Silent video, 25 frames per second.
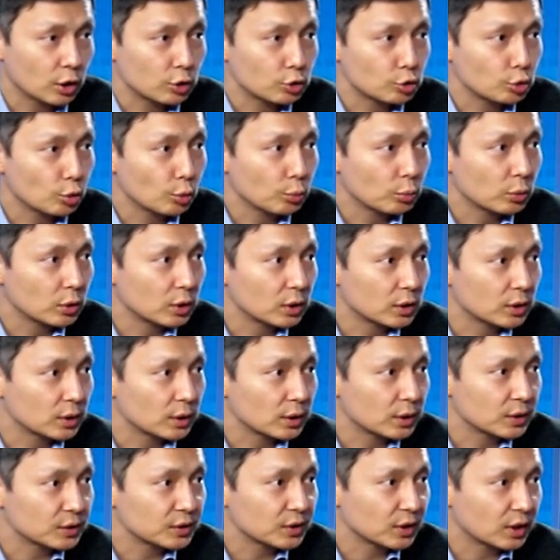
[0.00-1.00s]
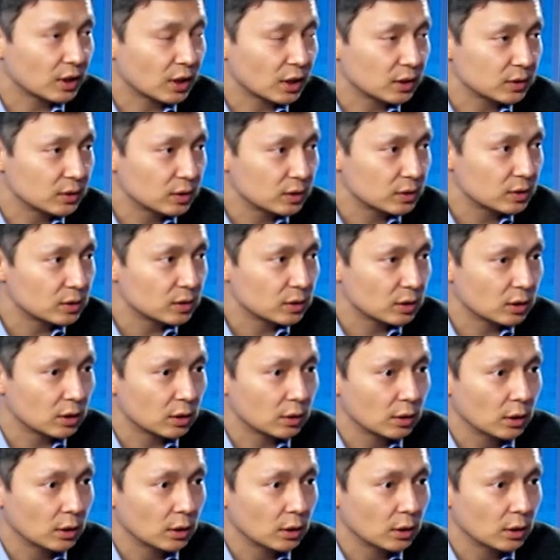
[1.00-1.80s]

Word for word: чтобы сократить